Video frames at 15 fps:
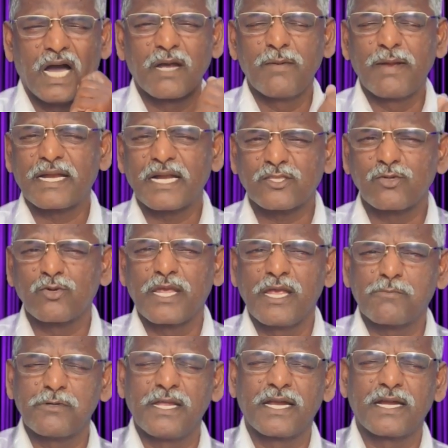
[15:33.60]
ஆகவே
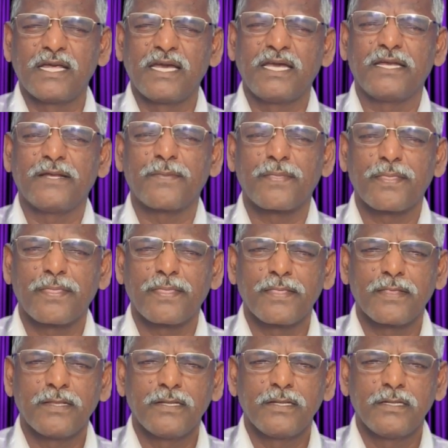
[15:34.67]
கத்தருடைய பிள்ளைகளே
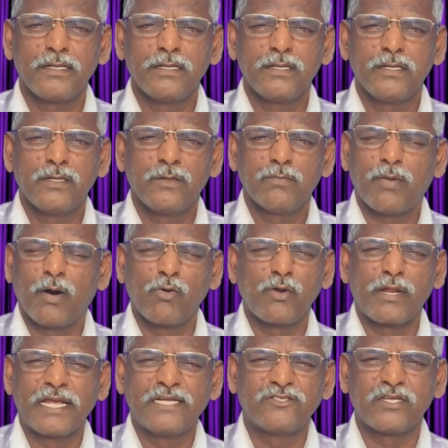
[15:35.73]

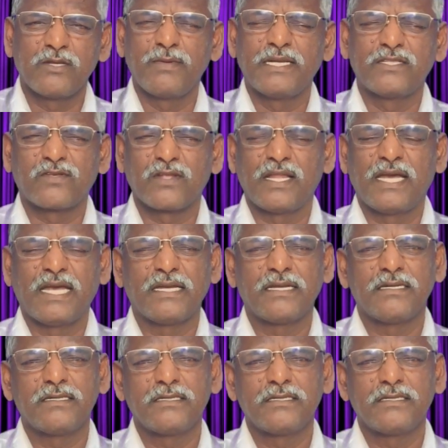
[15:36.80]
பவுளுடைய ஜீவியத்திலே